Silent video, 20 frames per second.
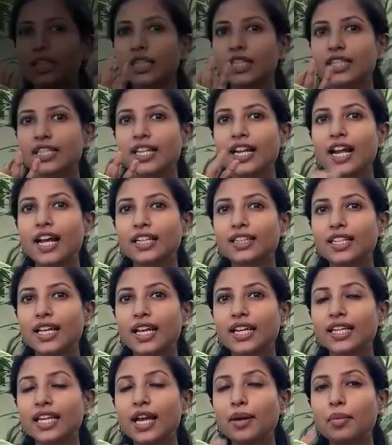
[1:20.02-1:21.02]
तीसरा आता
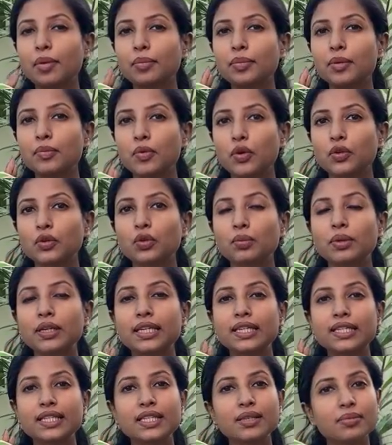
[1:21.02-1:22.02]
है कि हम अपने पौधों में
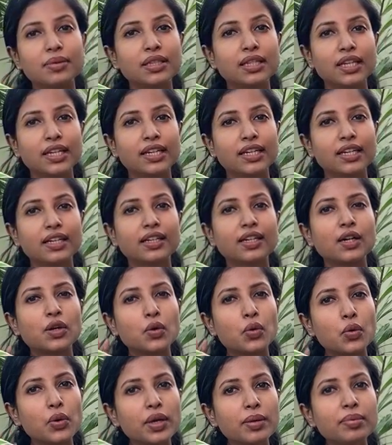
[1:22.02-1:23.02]
किसी भी तरीके का
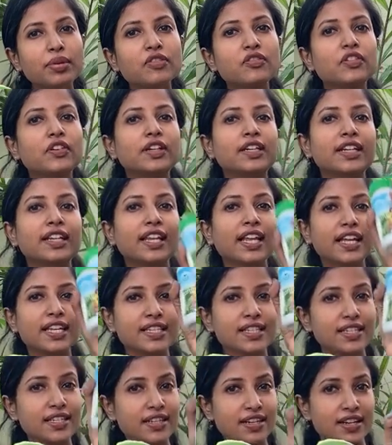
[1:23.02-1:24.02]
कोई भी
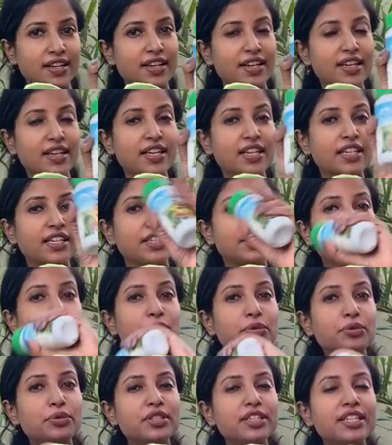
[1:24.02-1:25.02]
फर्टिलाइज़र
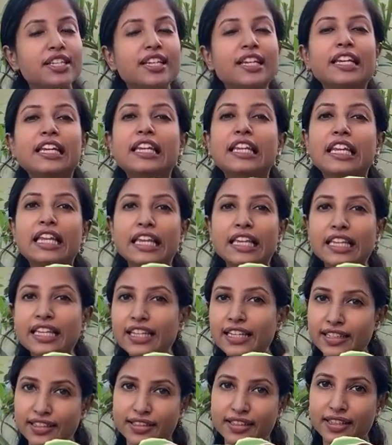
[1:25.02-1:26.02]
यूज़ नहीं
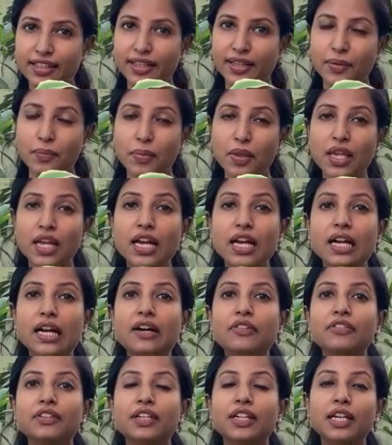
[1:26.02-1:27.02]
करते हैं
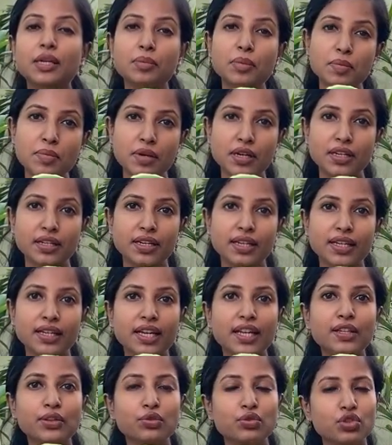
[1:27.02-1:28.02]
काफ़ी गर्मी पड़ रही
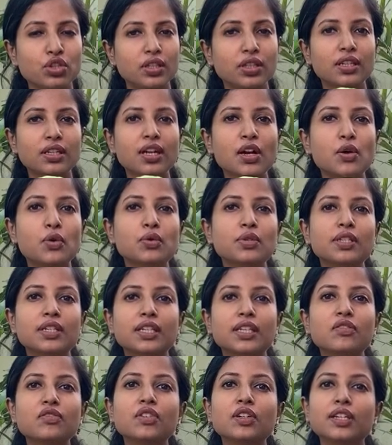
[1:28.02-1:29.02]
है तो जितना हो
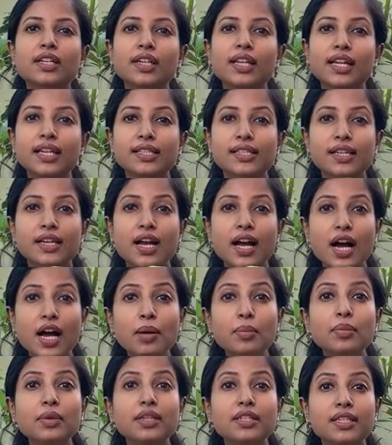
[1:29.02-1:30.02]
सके फर्टिलाइज़र
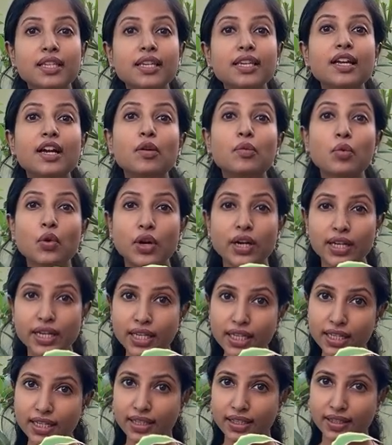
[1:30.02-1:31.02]
आप इसे अवॉइड
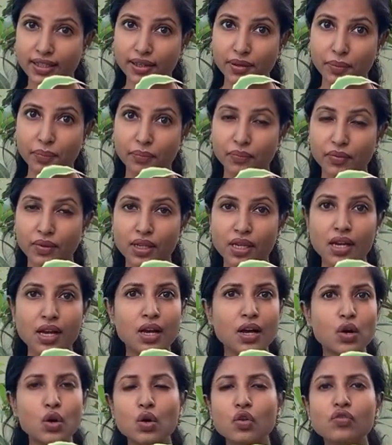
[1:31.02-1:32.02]
ही करिए
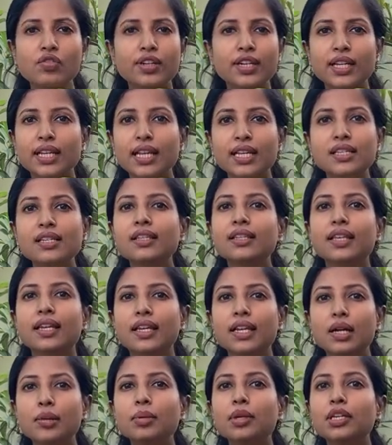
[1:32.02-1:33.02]
और फर्टिलाइज़र
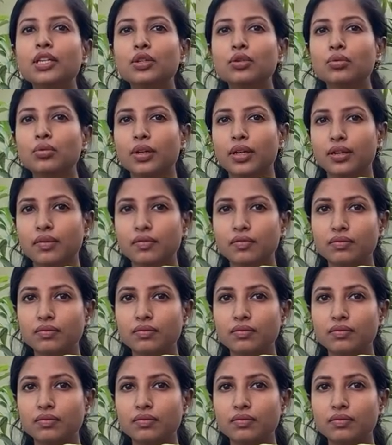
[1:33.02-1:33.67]
देना भी क्यों है